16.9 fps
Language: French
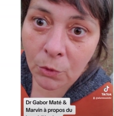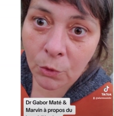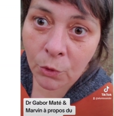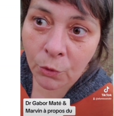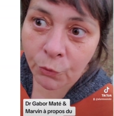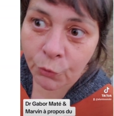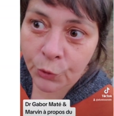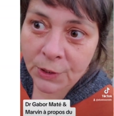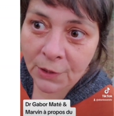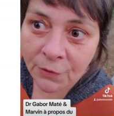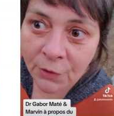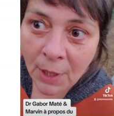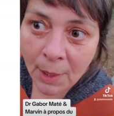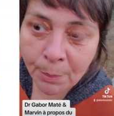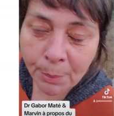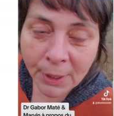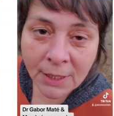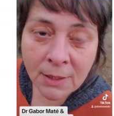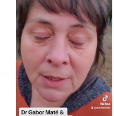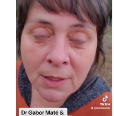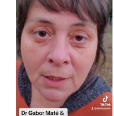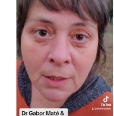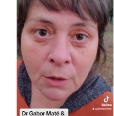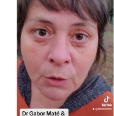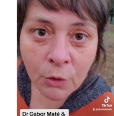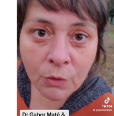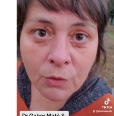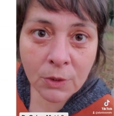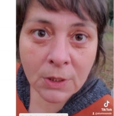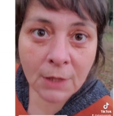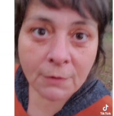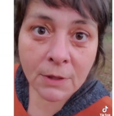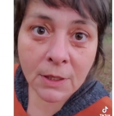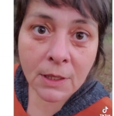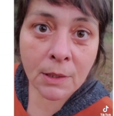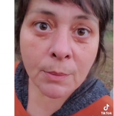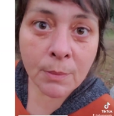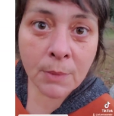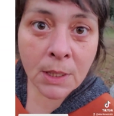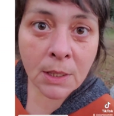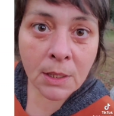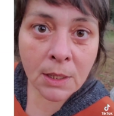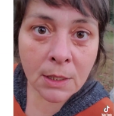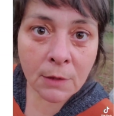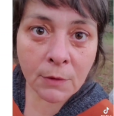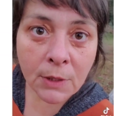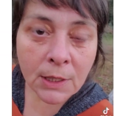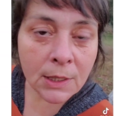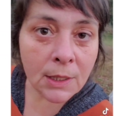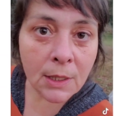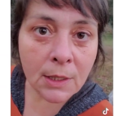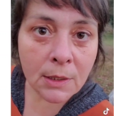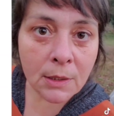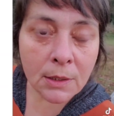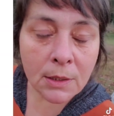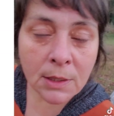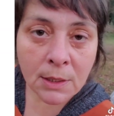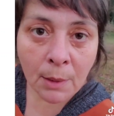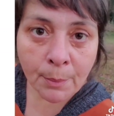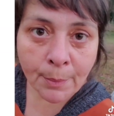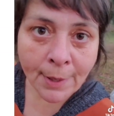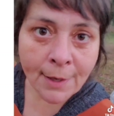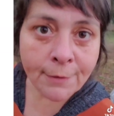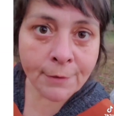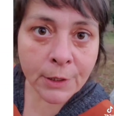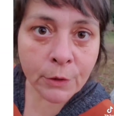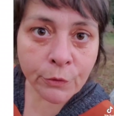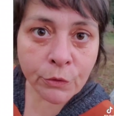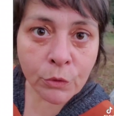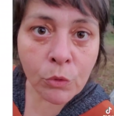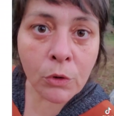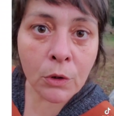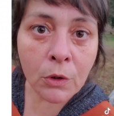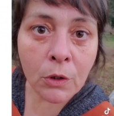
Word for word: que vous avez apprécié, que vous avez aimé, qui a été sympa avec vous